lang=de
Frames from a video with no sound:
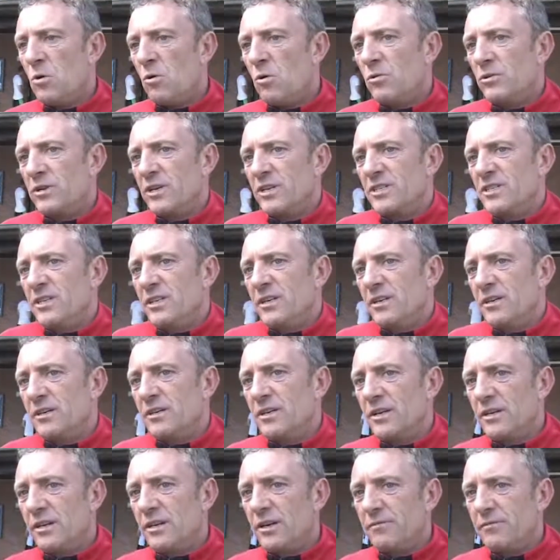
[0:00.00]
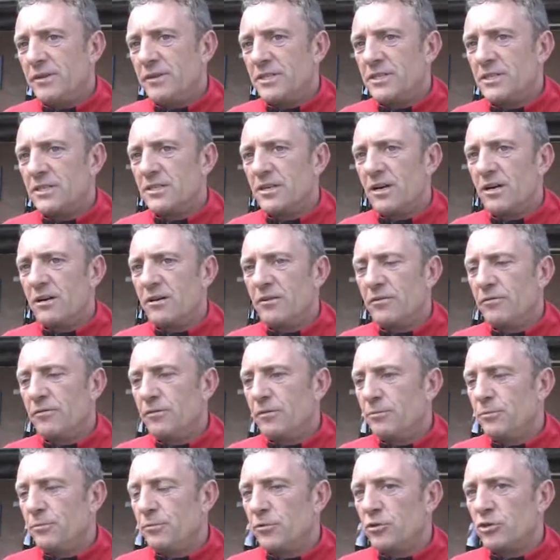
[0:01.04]
Und dass sie dann nach 14
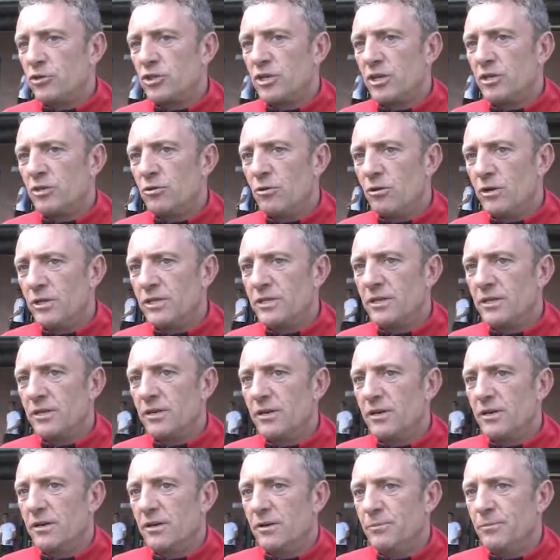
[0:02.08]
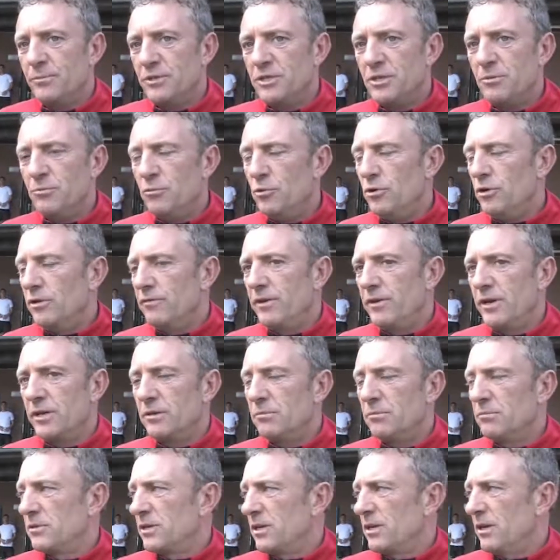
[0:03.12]
Tagen Stand heute äh, ein bisschen müde werden
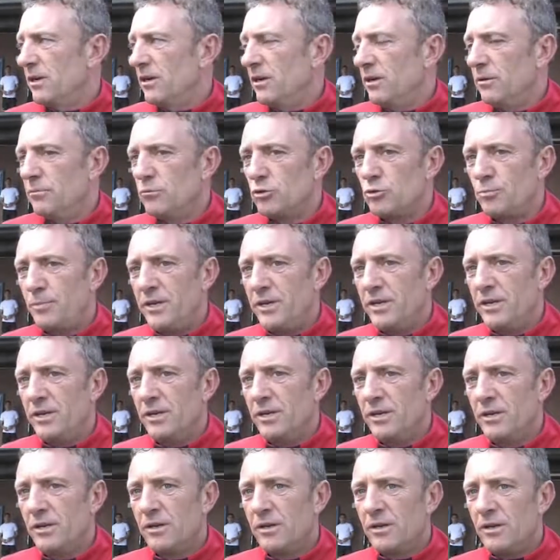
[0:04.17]
im, Tra äh, im Spiel,